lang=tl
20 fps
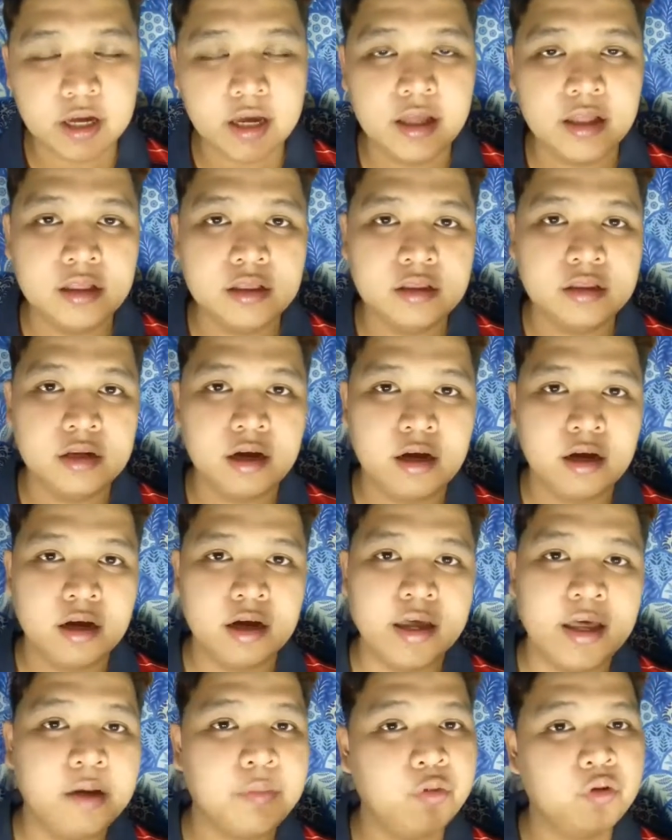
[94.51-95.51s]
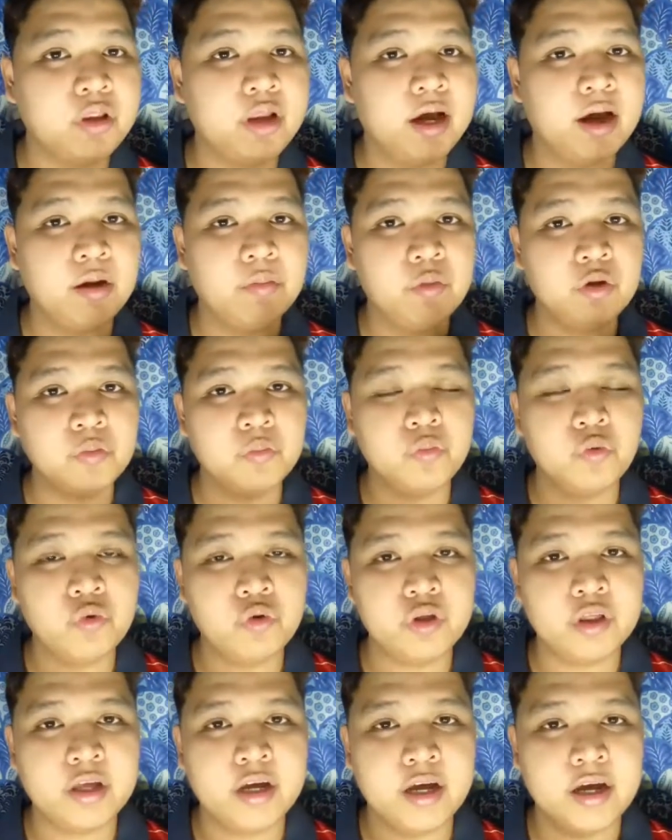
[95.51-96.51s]
And uh, kaya po naabot po
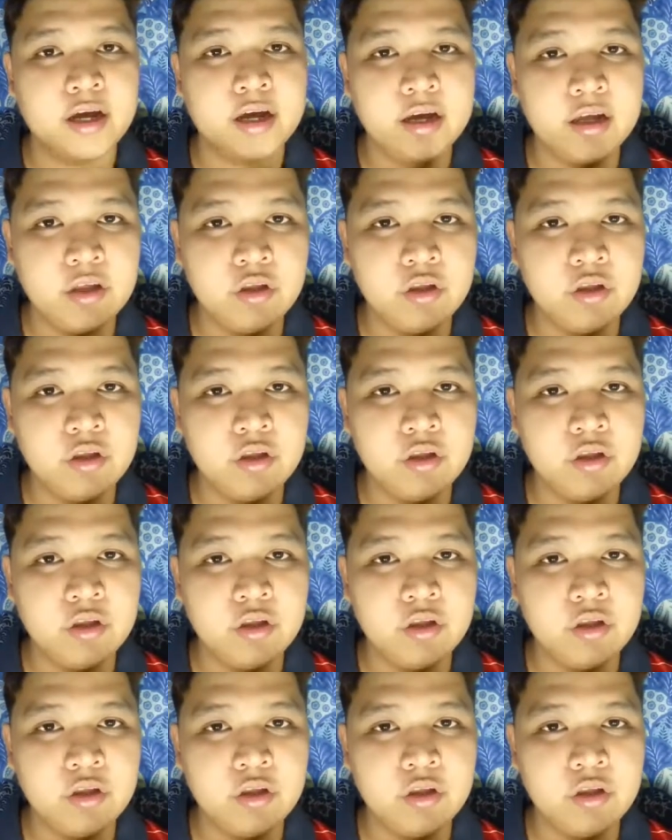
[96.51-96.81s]
niya